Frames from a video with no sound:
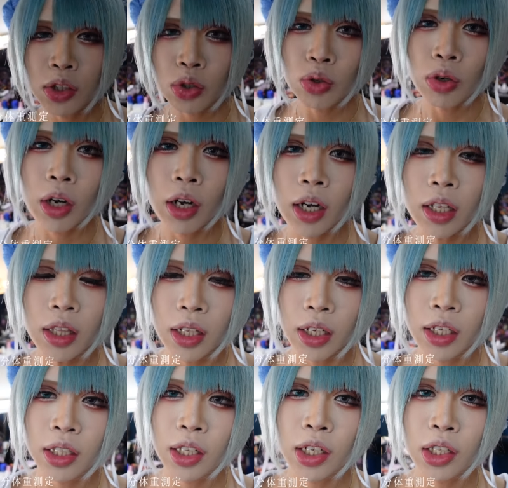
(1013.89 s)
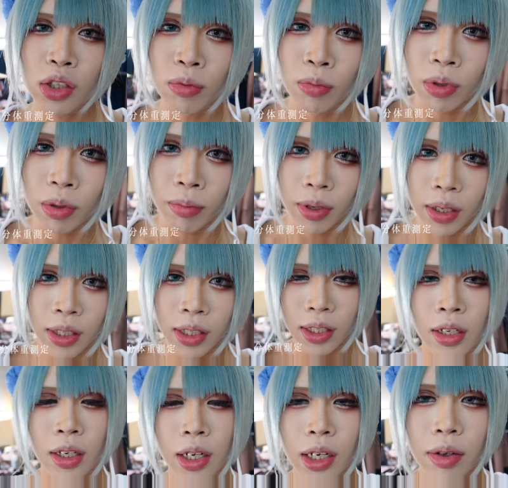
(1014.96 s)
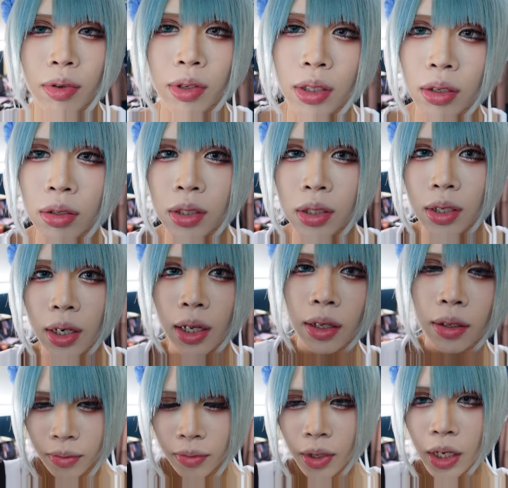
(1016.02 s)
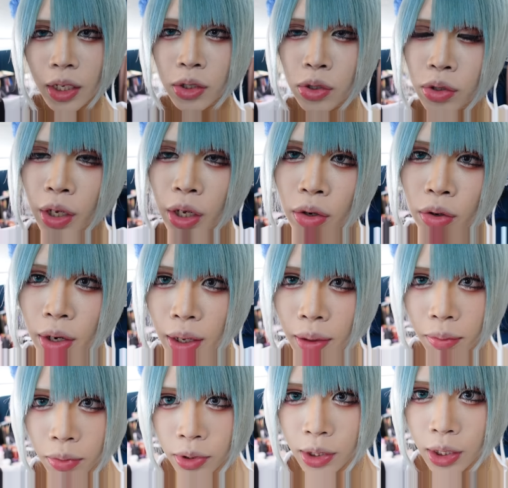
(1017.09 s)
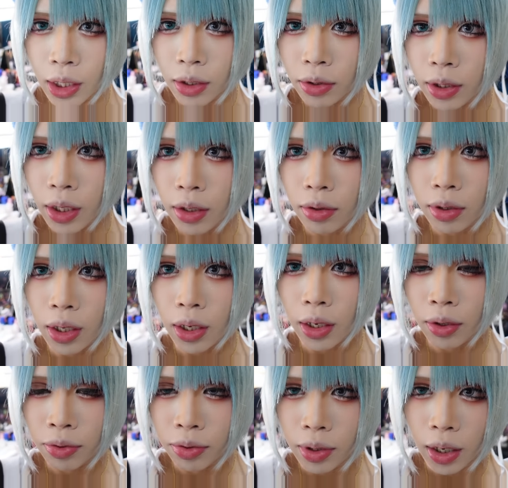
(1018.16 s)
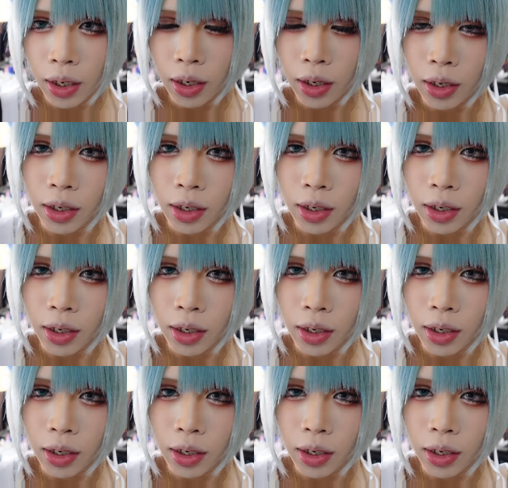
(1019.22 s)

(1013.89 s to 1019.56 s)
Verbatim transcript: 重を測っていきたいと思いますはい私ね体重計をね持ち歩いてるんでね普段か